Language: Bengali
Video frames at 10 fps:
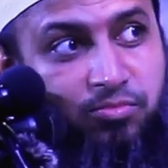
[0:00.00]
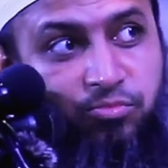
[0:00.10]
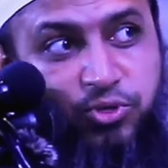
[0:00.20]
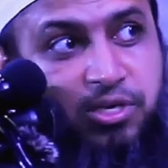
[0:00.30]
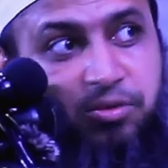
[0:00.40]

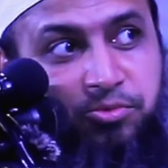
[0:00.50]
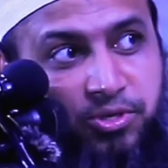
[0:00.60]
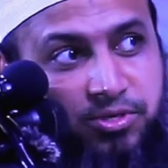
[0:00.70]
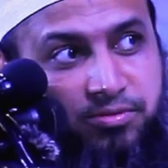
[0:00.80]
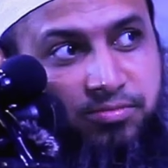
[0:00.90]
বুঝো নেই
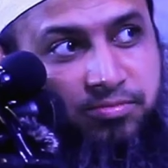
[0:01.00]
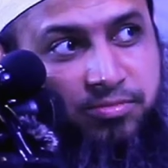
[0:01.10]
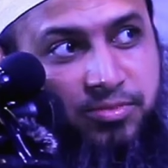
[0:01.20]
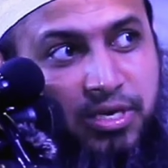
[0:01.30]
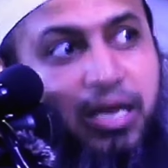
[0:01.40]
মনে
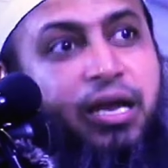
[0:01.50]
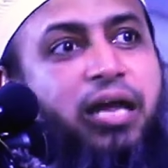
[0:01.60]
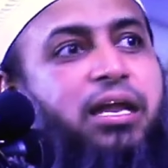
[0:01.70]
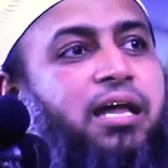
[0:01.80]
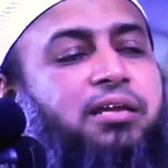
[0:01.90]

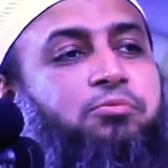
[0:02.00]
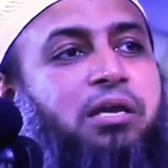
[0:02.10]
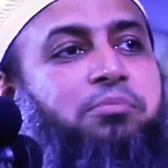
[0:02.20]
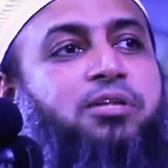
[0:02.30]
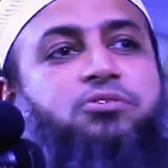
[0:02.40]
আরে আলে
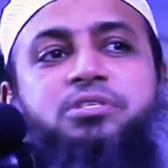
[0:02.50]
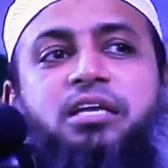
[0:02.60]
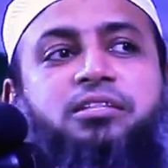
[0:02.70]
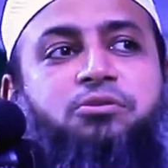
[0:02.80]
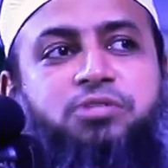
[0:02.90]
মোলাম তো
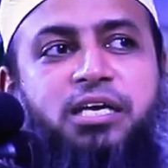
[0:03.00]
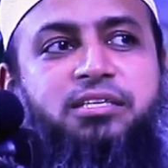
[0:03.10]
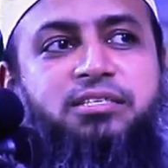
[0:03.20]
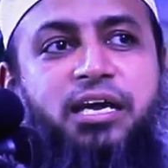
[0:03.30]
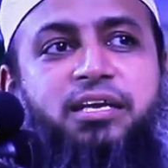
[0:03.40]
চান্দা
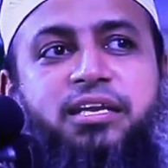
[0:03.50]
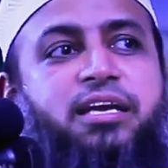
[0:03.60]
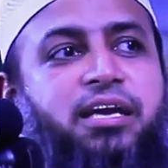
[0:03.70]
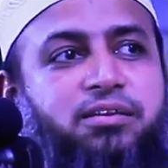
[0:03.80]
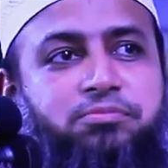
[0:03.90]
উঠাইতে যায়
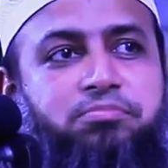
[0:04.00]
নেককার